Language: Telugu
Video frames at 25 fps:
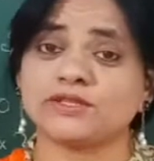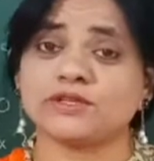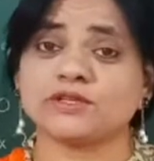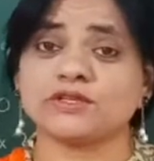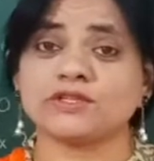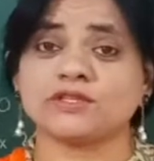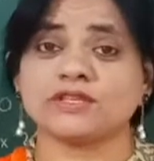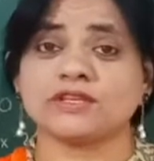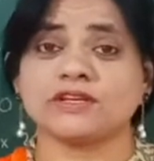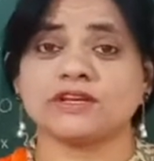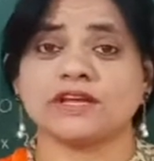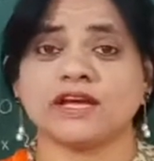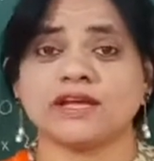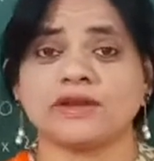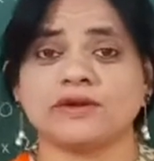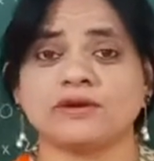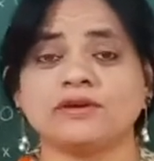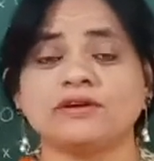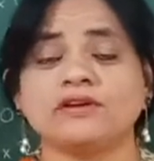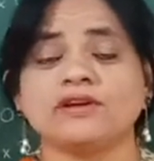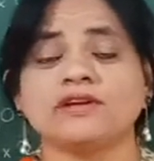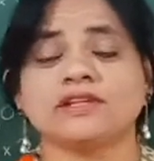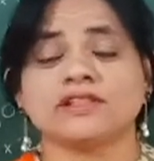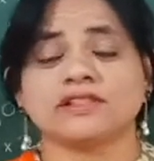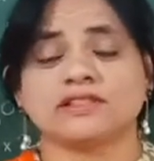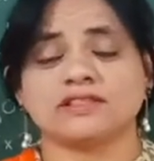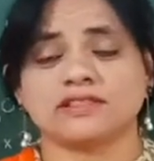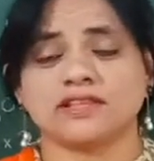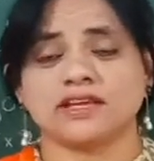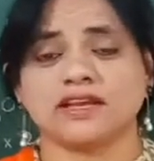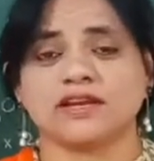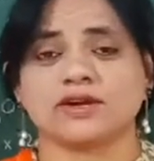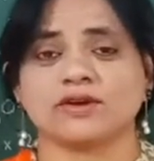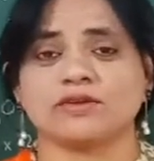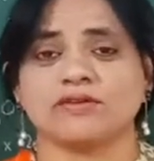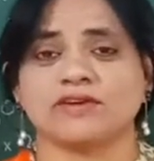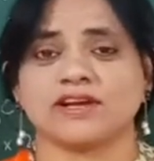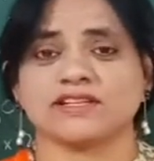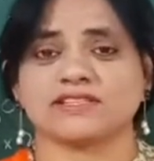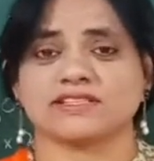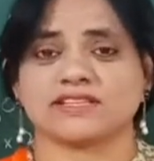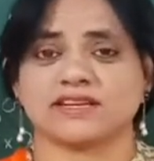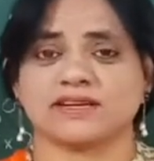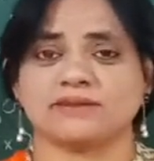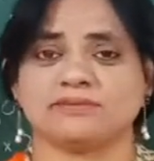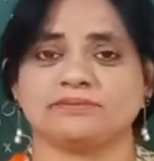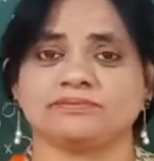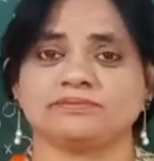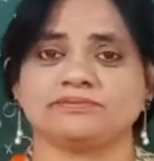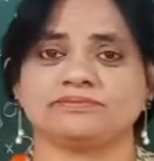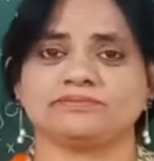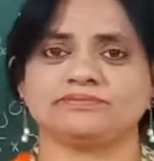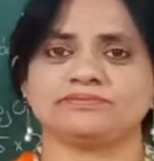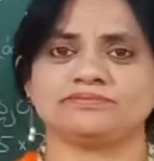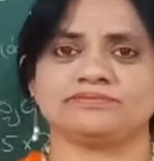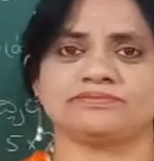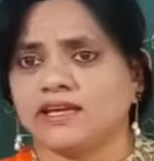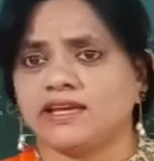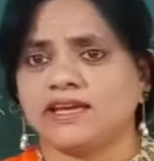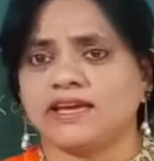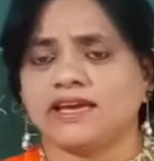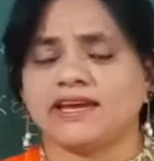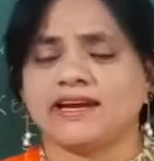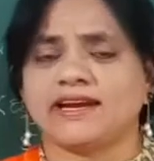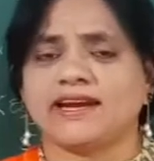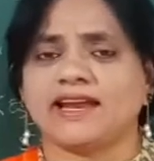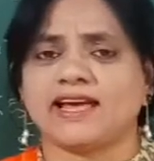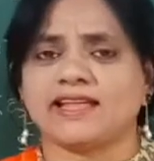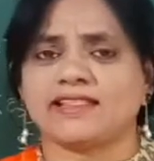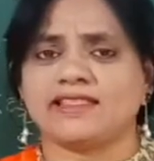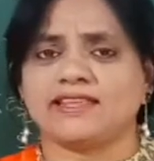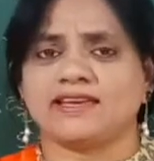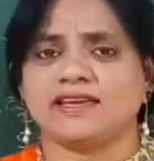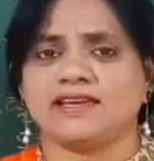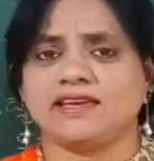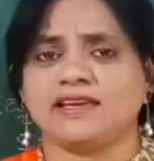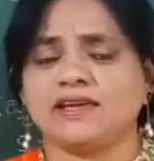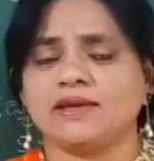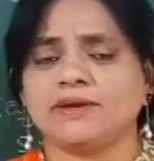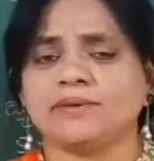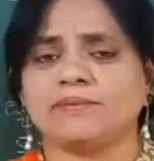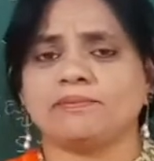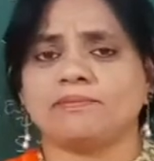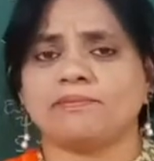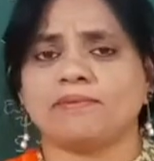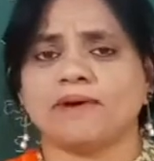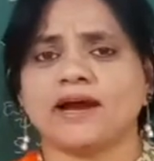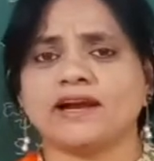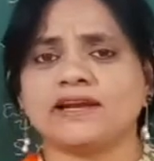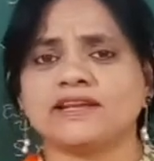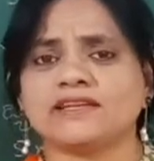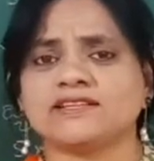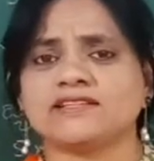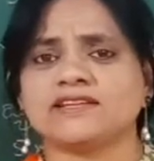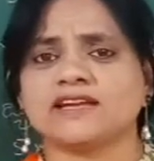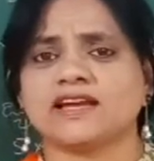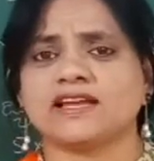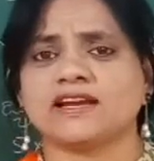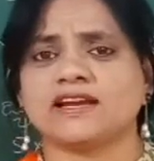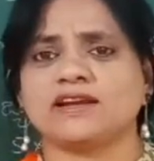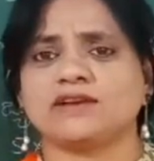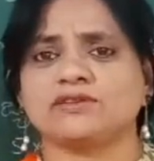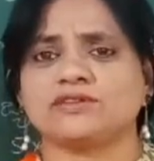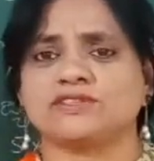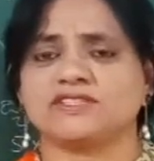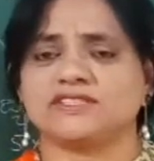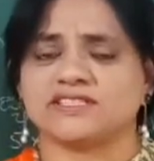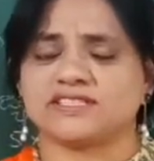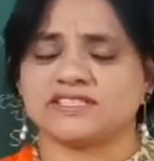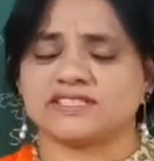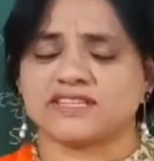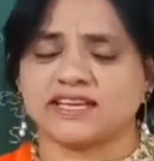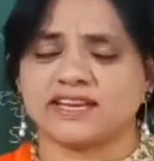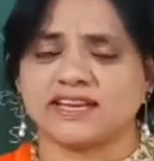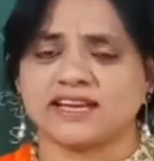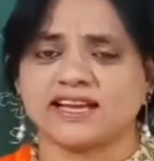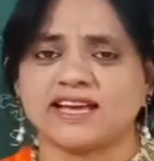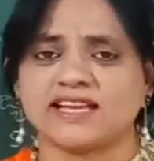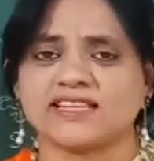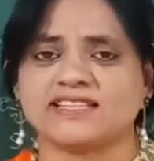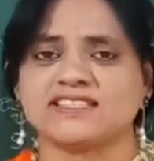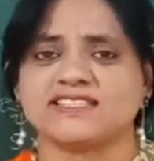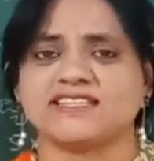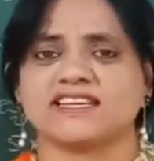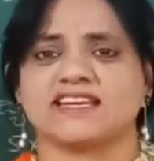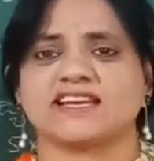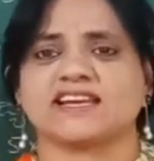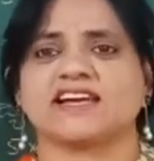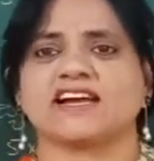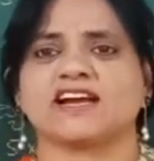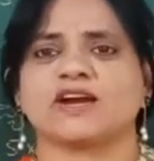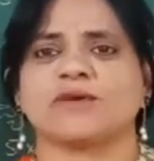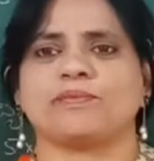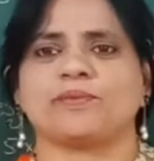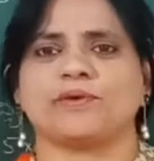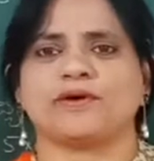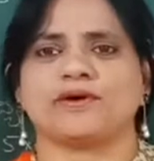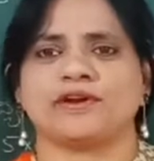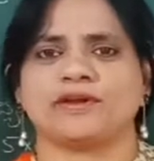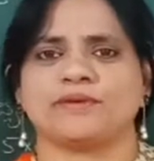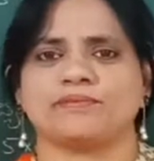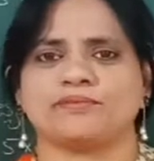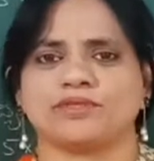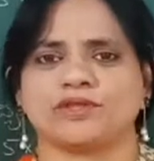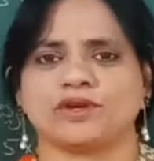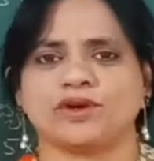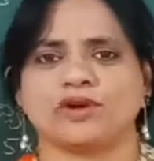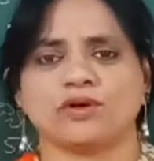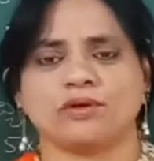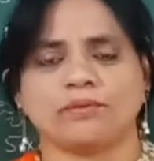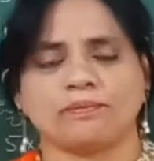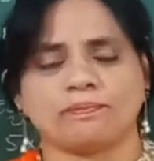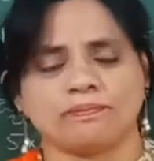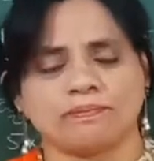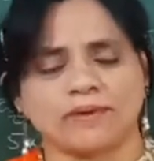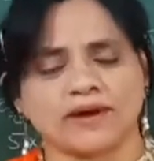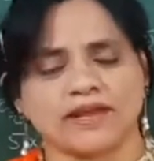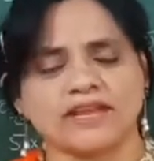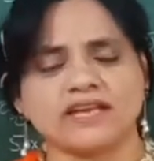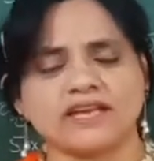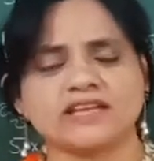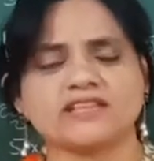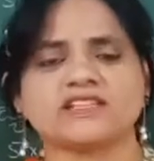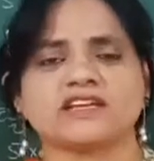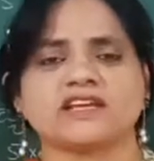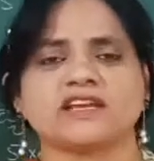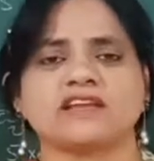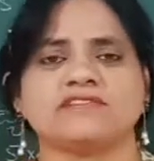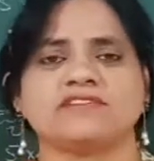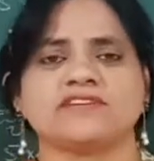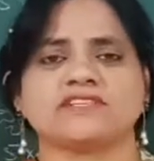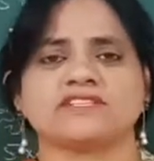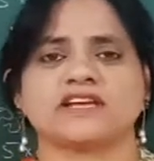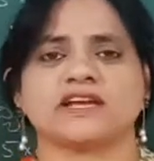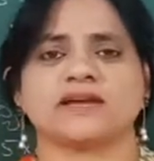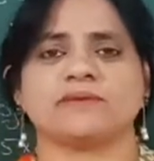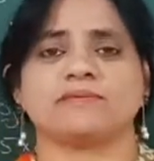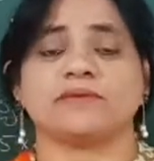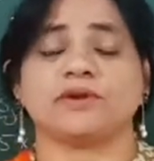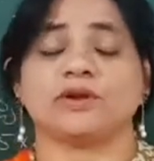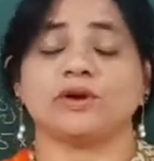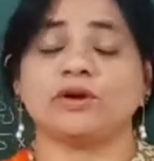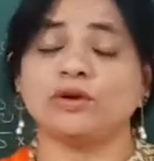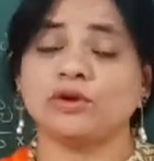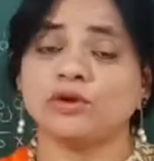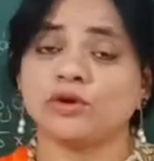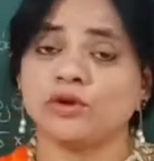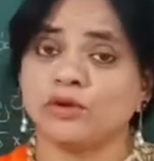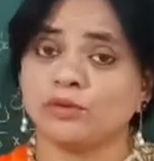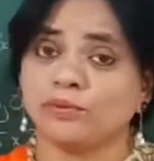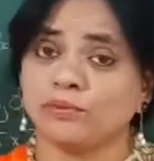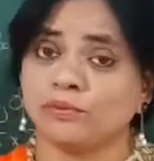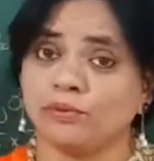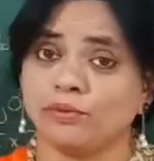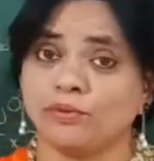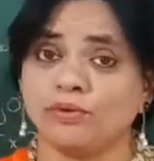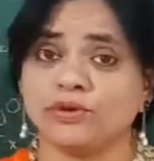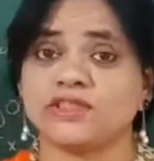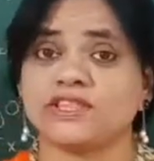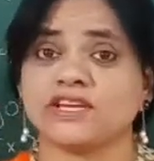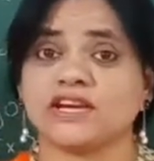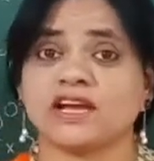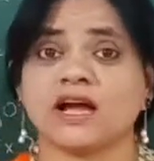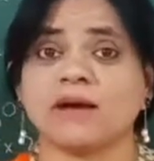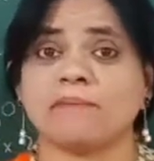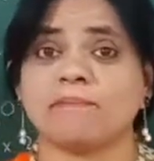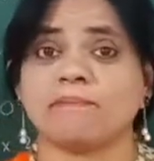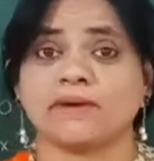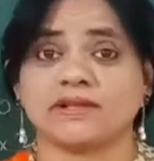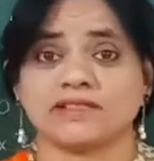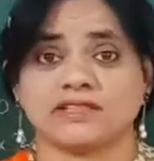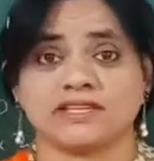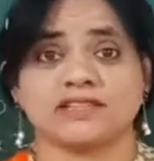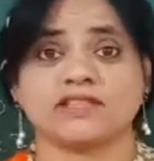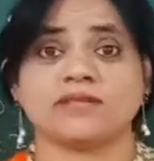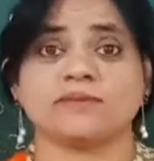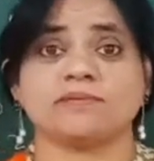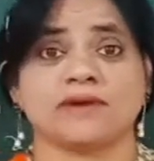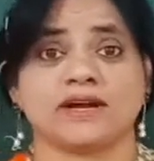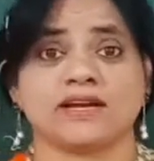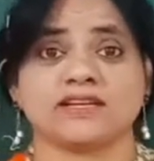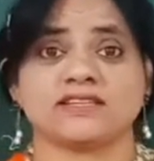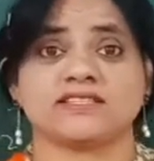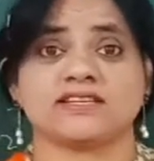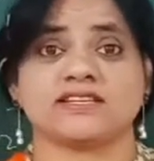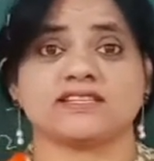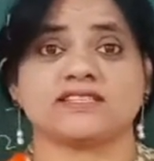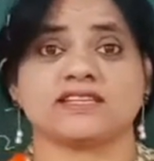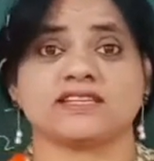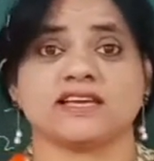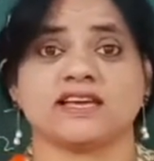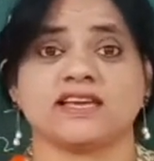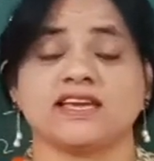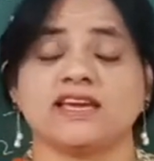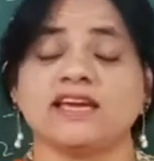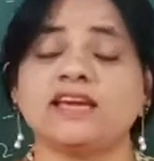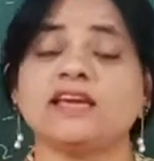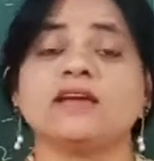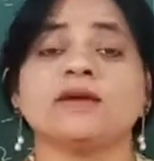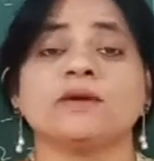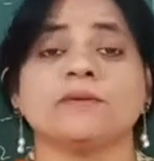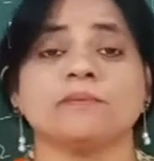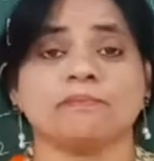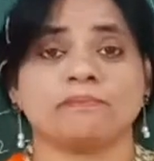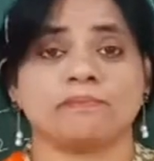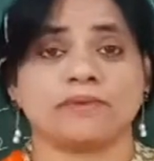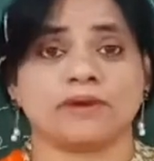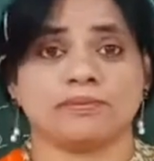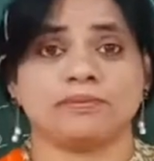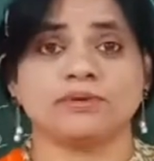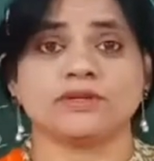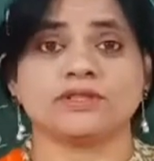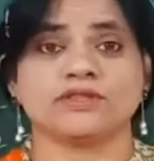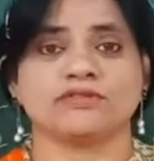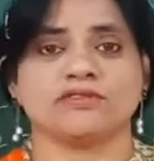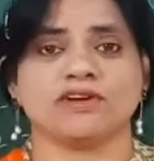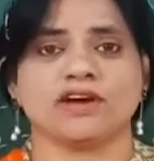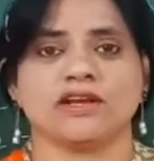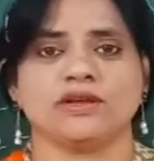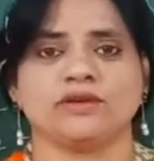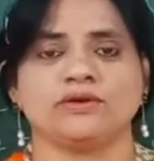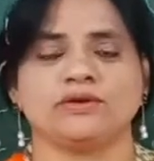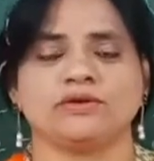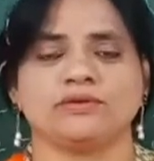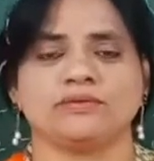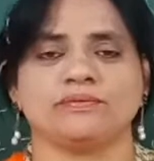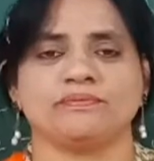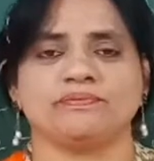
చూస్తున్నారు తెలుగు వాచకం ఈ ఏడాది పాఠశాలలు సరిగా జరగకపోవడంతో పరీక్షల విషయంలో పూర్తిగా పద్ధతి మార్చేశాయి ప్రభుత్వాలు